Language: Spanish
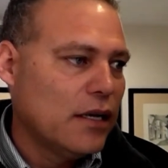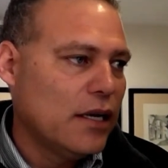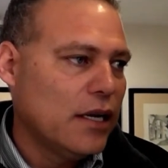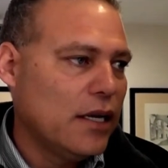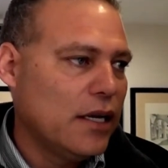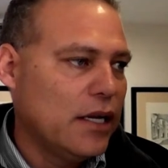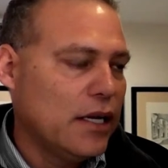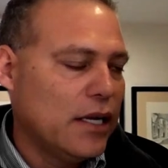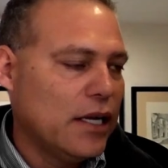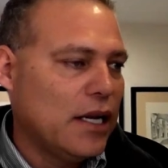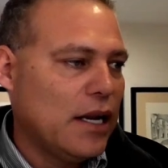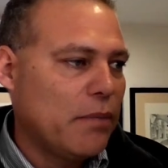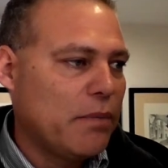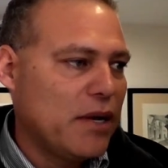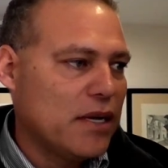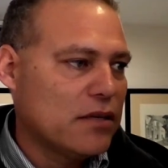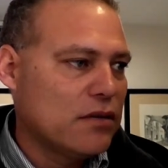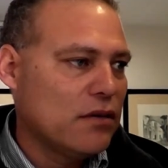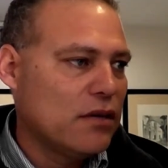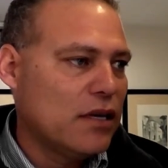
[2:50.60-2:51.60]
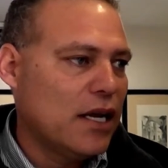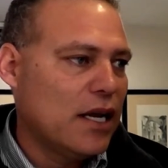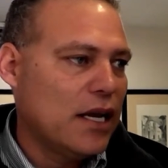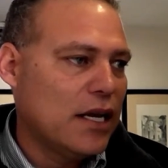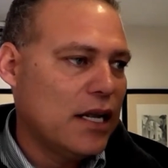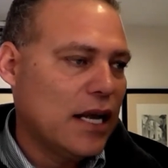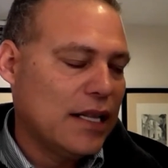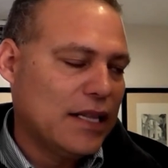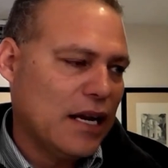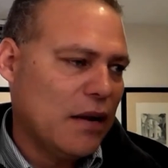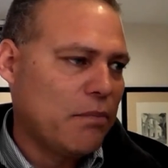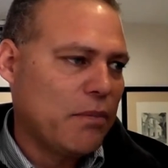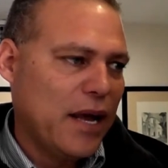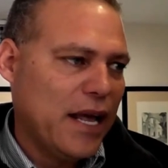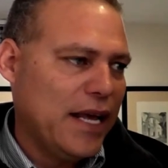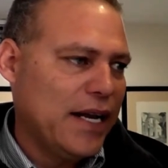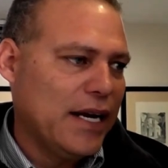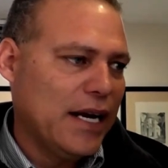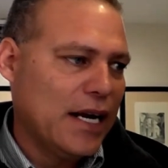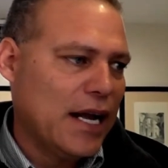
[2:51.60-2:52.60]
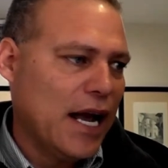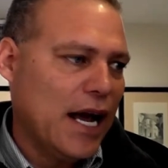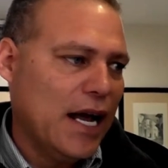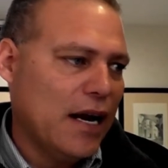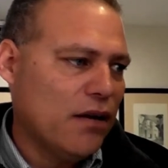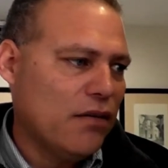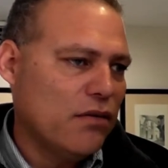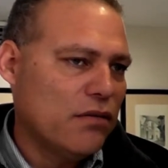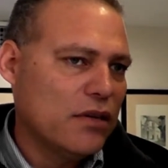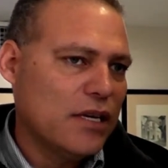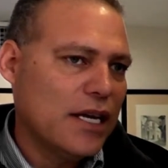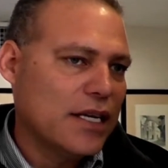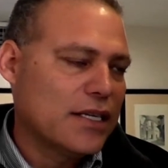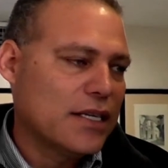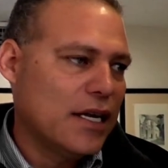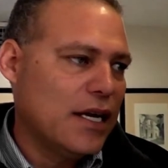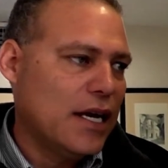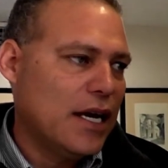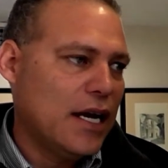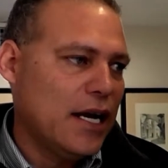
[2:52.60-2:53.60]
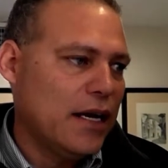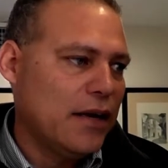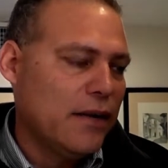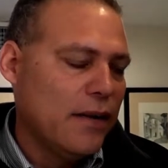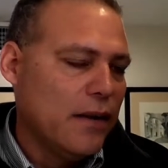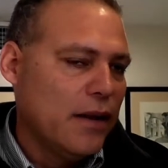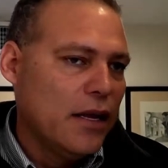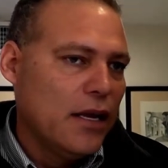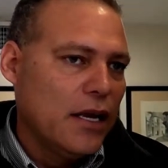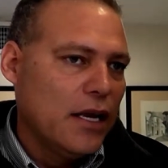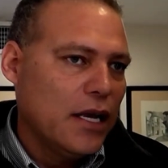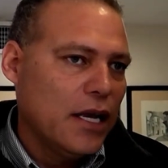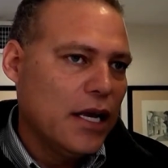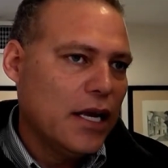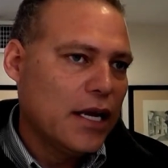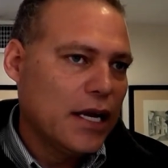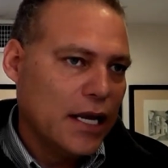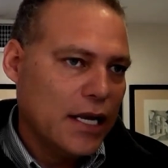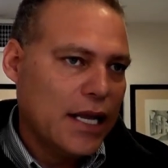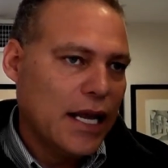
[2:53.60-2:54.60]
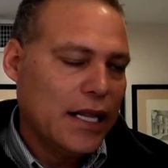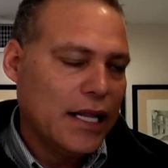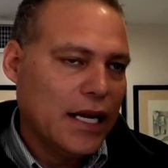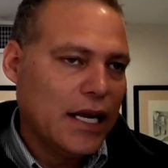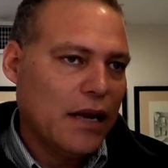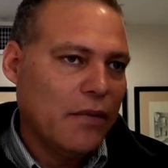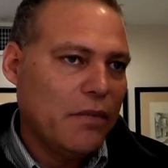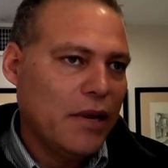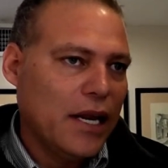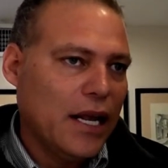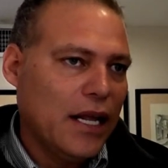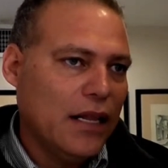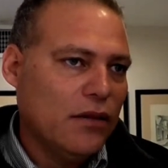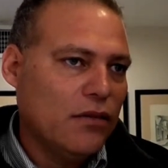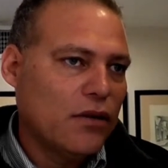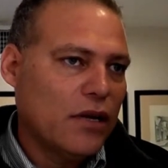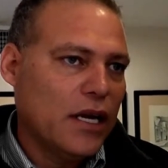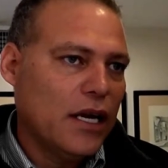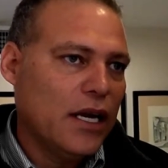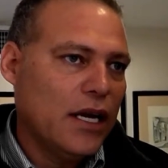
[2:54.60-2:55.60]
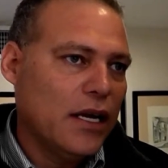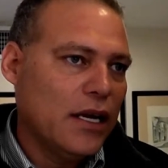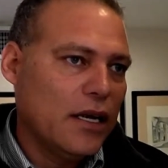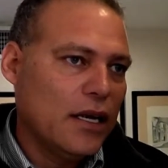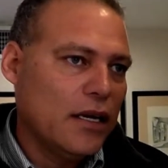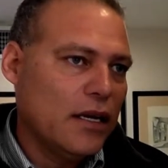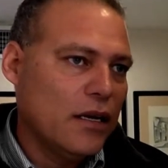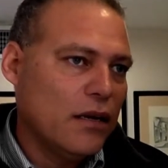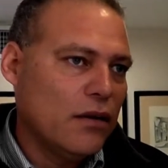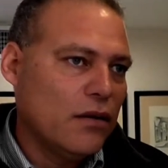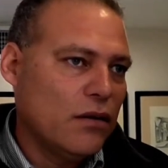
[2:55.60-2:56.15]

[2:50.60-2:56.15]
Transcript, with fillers: eh, la persona atrapada en el carro, ya sea eh, que ya ande caminando, que